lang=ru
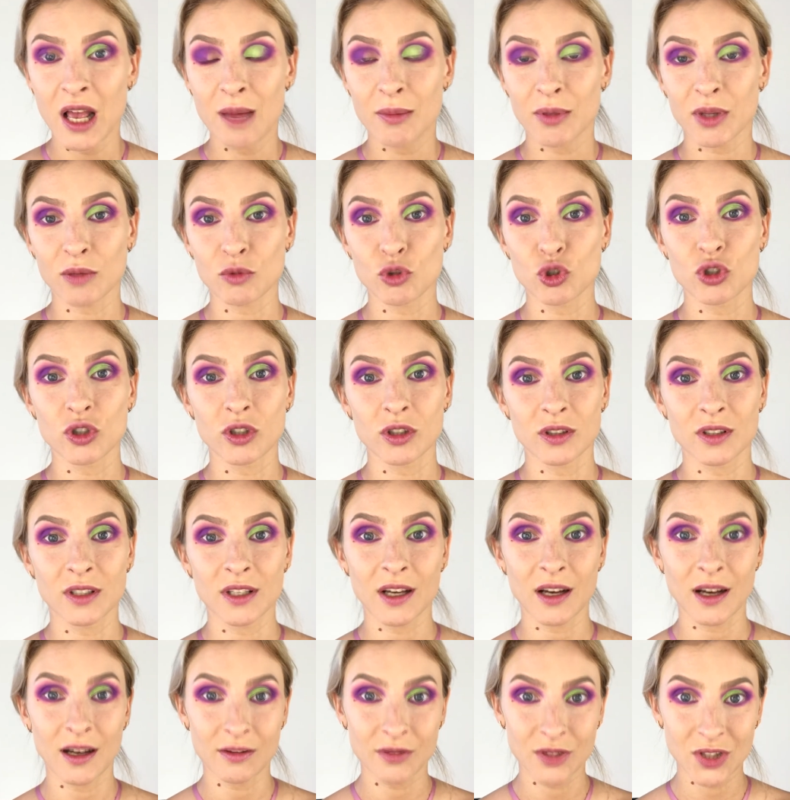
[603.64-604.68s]
потому что
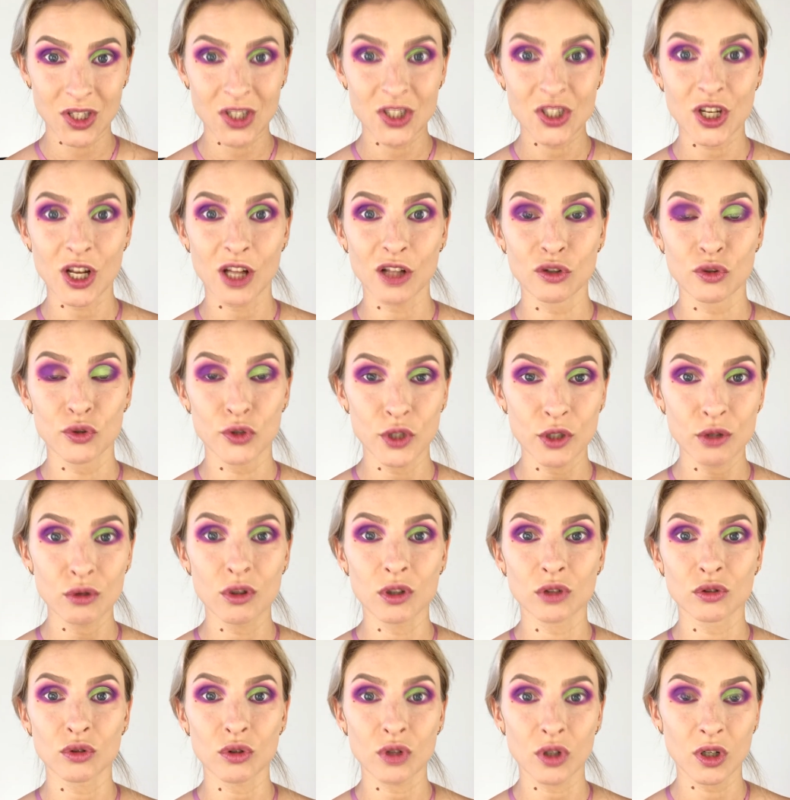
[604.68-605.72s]
я встречала людей, у
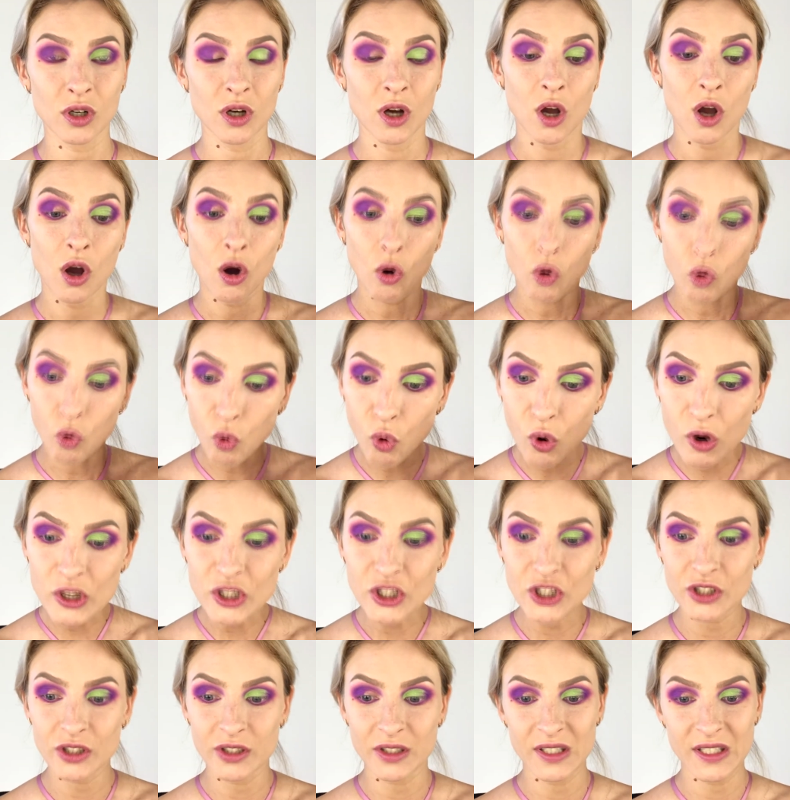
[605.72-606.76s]
которых
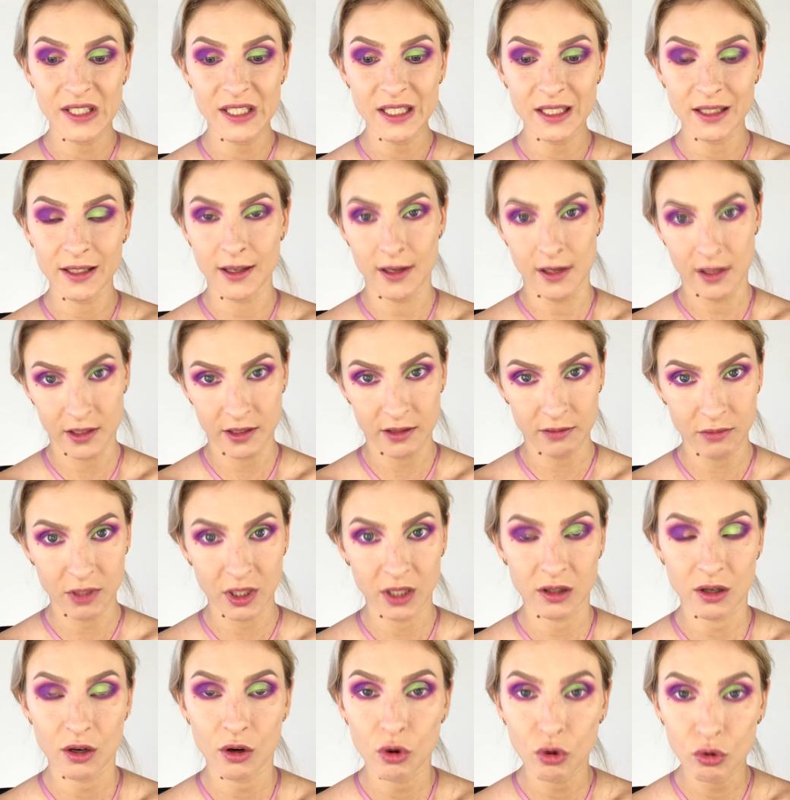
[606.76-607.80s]
очень сильная
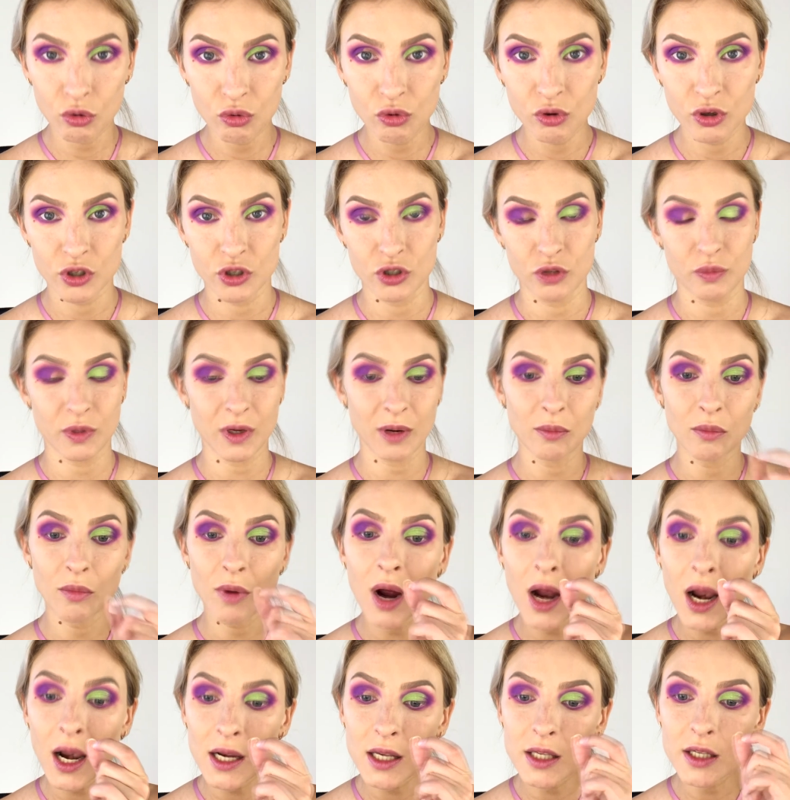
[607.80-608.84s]
симметрия, очень, прям
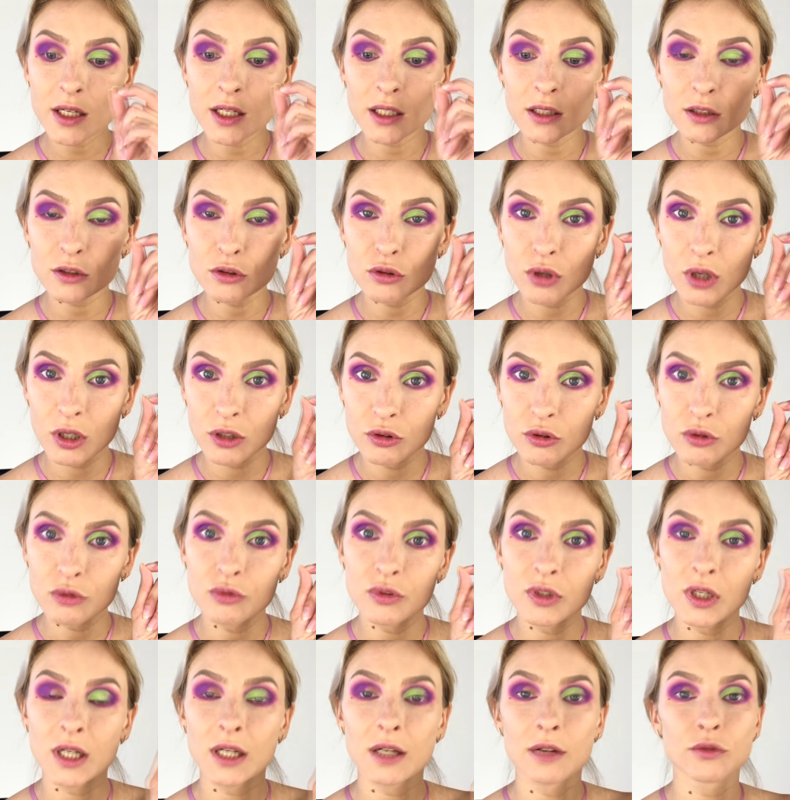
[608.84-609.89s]
маленькое такое одно
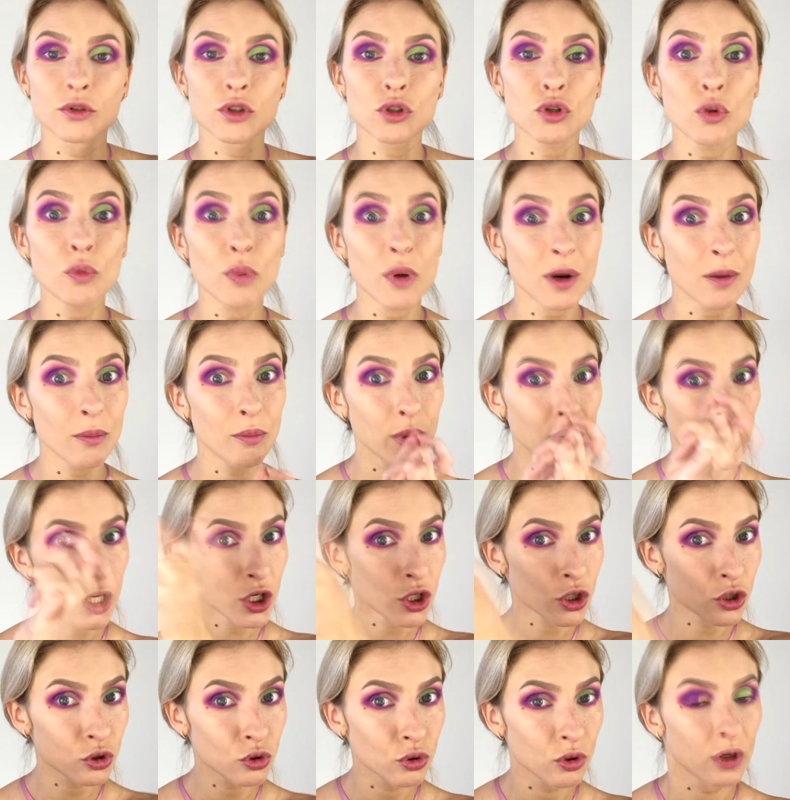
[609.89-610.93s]
веко, а второе прям
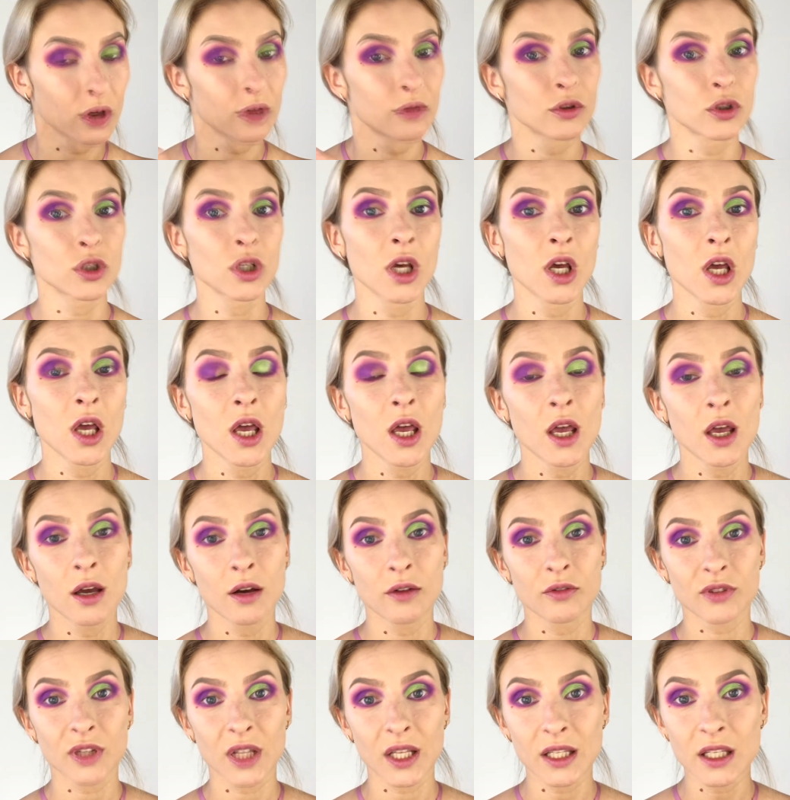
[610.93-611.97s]
большое. Вот
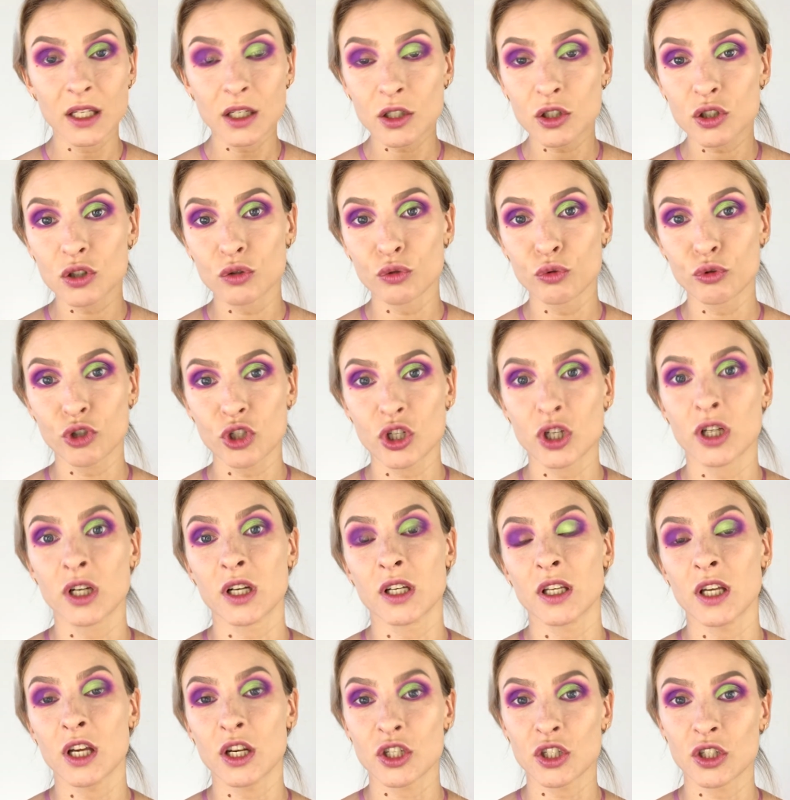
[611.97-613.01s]
в таких случаях,
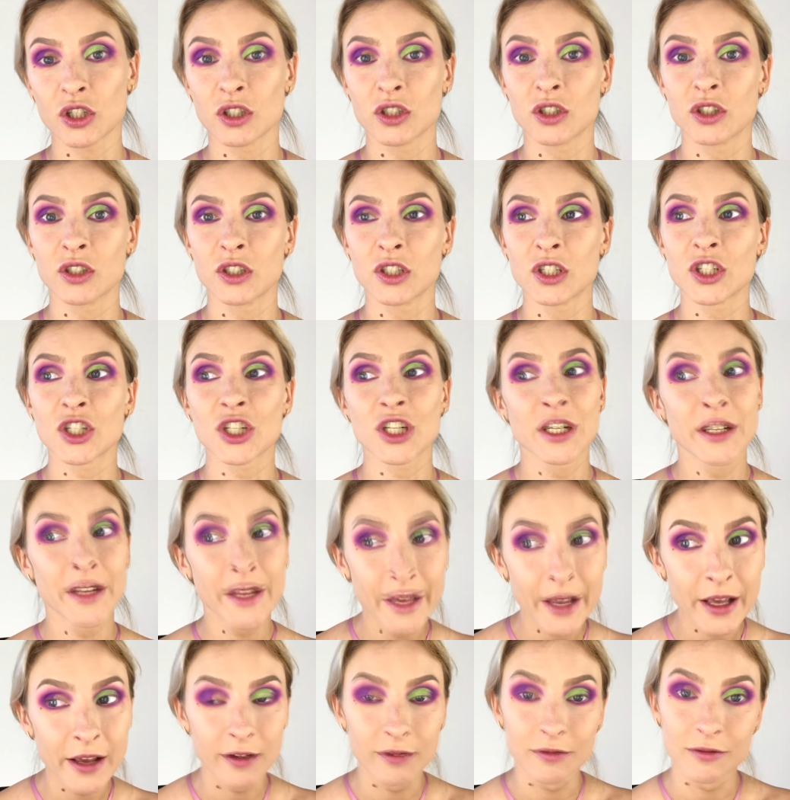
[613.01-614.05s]
конечно,
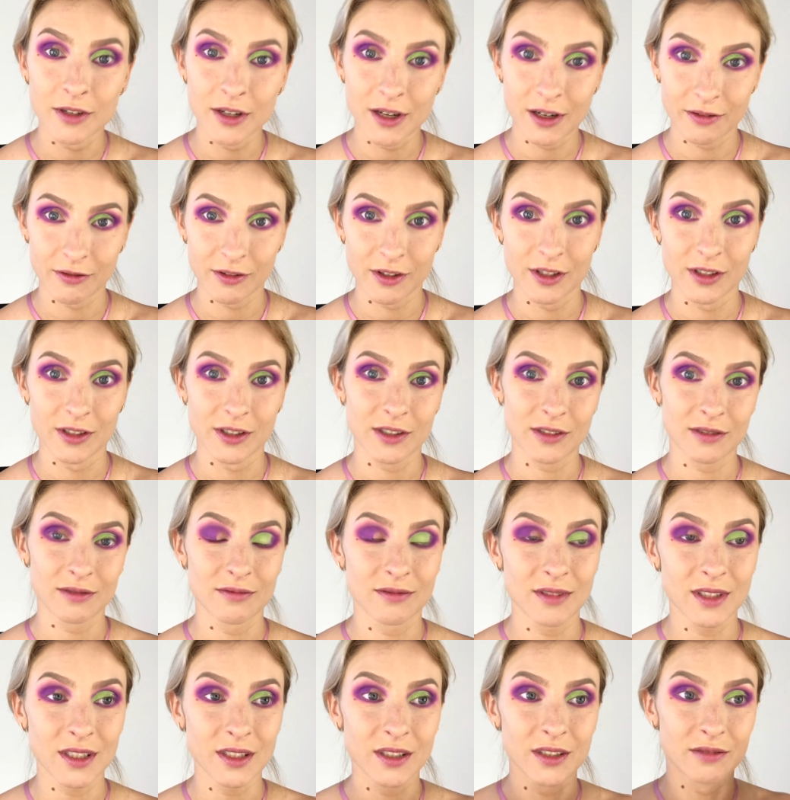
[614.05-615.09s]
тяжелее выровнять
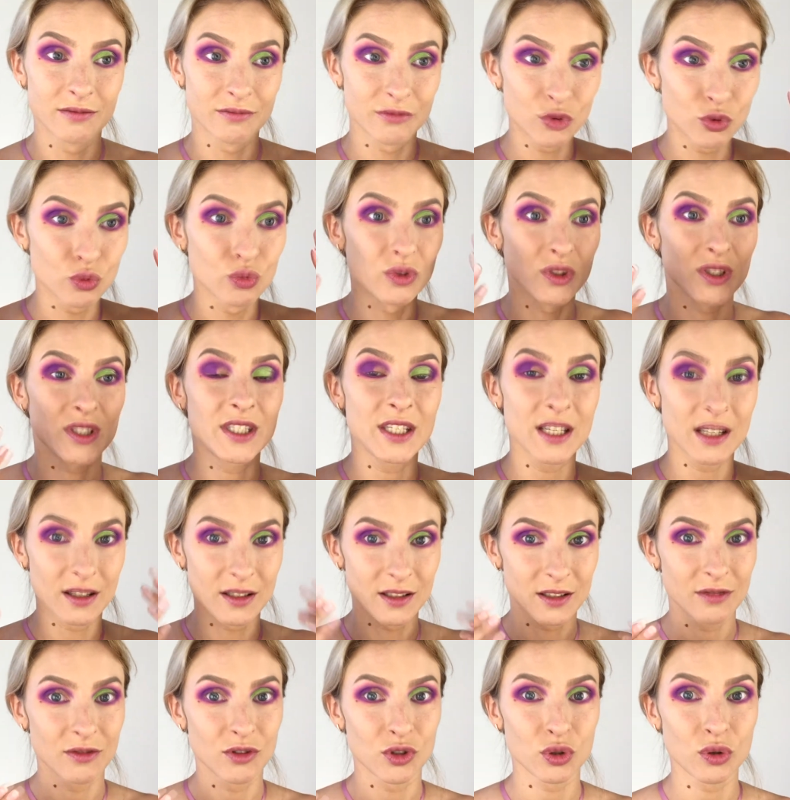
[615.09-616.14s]
и ну,
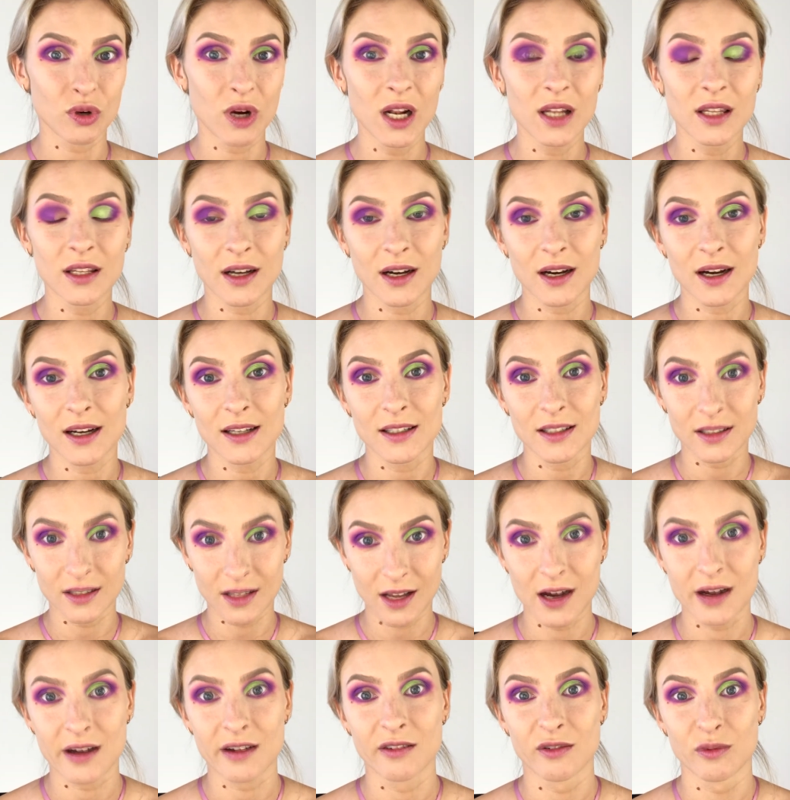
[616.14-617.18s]
сделать визуально
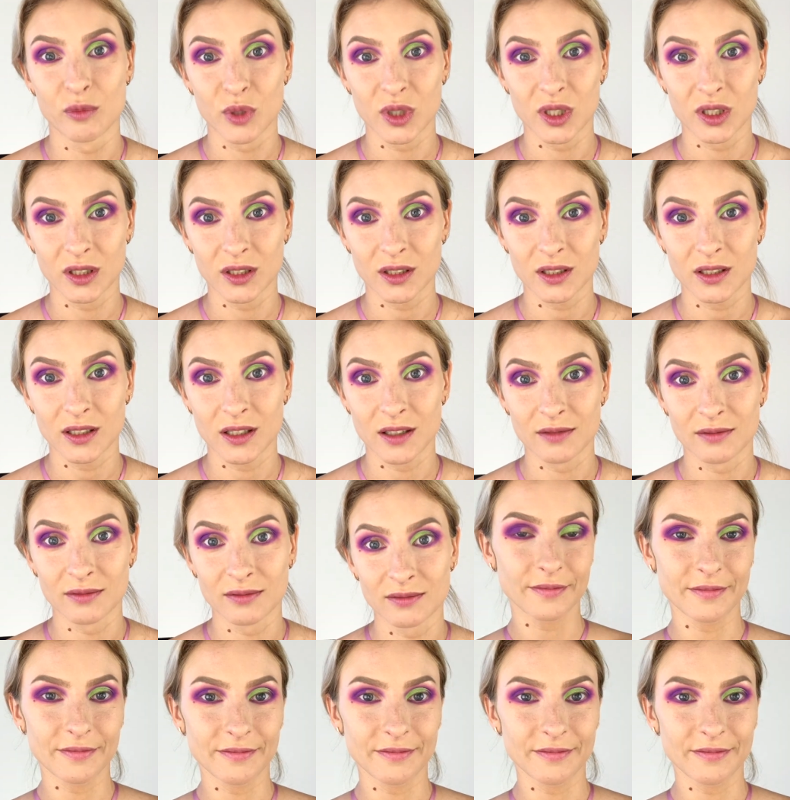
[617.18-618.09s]
одинаковыми глаза.